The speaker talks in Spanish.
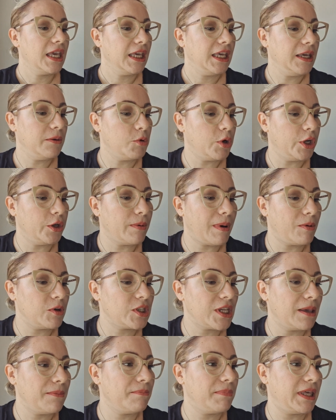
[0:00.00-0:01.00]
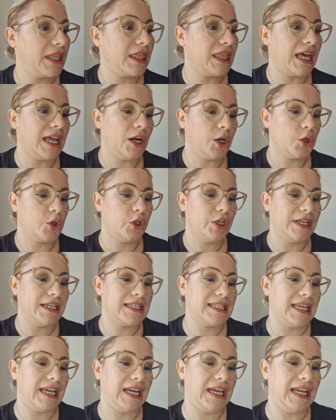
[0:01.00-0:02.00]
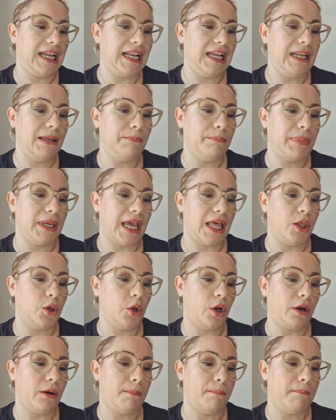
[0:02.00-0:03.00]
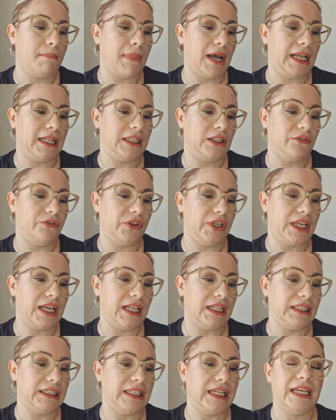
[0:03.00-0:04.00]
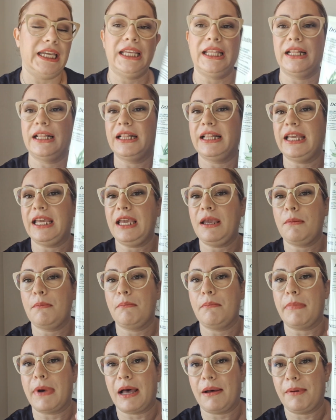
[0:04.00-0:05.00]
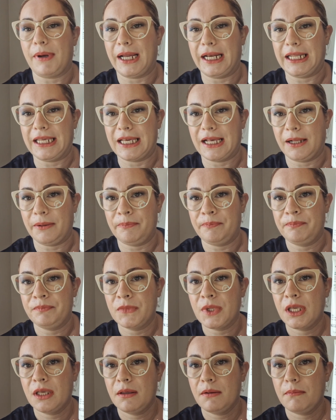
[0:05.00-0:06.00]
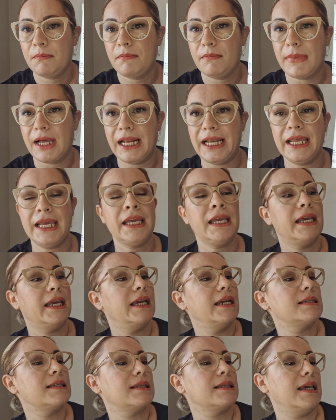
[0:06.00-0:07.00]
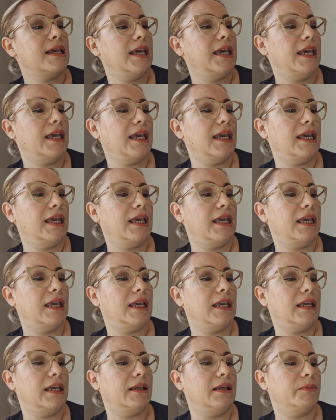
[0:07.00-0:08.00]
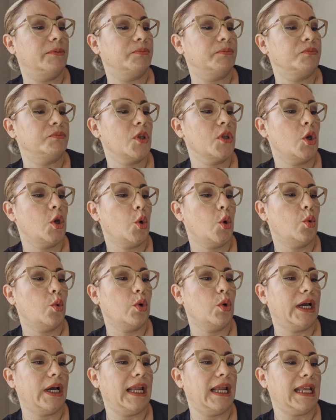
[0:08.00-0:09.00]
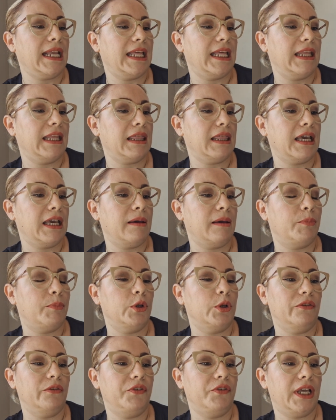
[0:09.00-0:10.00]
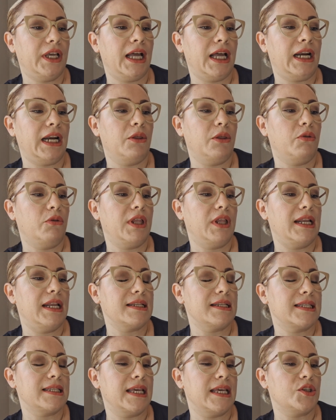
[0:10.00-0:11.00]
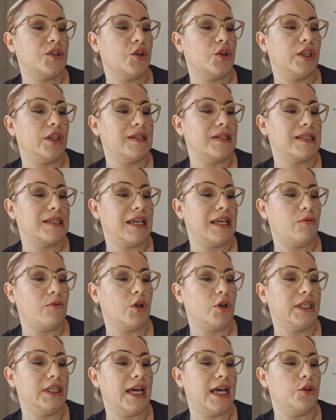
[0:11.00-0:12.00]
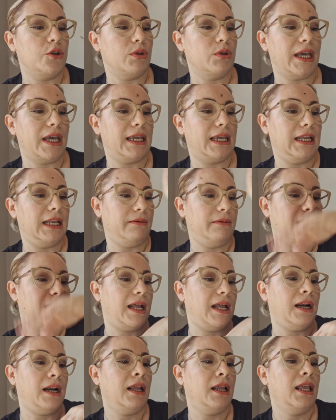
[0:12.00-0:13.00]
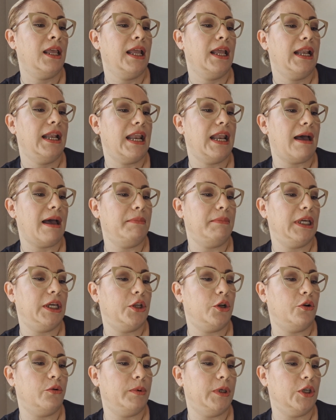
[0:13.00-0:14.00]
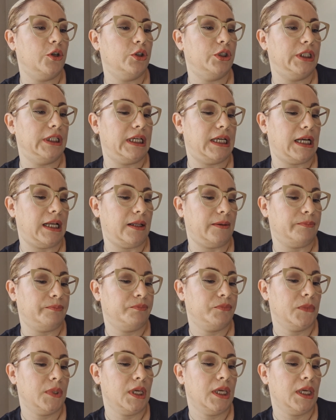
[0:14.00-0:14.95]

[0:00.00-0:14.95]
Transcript: Y bueno, vamos a empezar con este gel limpiador matificante de Bavaria, ¿vale? Es eh, un gel que dice que purifica, reduce el exceso de sebo y ayuda a equilibrar la microbiótica.